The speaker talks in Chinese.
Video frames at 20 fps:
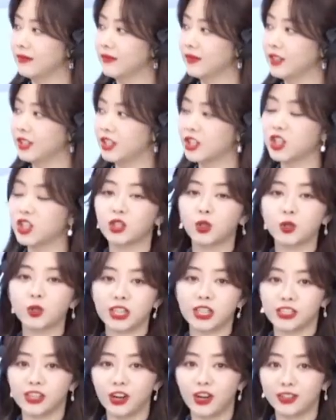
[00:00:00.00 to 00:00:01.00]
其实都
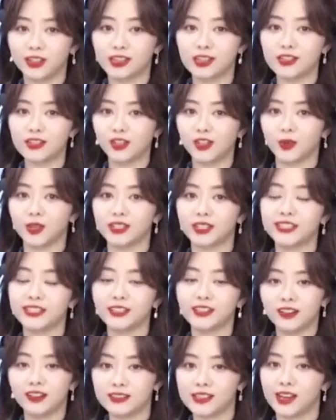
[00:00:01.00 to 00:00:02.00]
想要，但是有了健
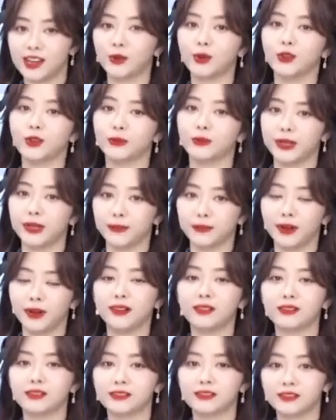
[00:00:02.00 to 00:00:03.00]
康才会有美貌。
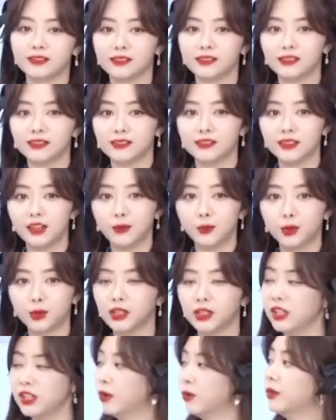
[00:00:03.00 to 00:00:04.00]
嗯，不
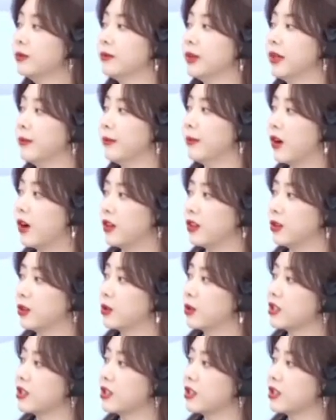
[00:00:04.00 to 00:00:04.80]
能因为美貌而丢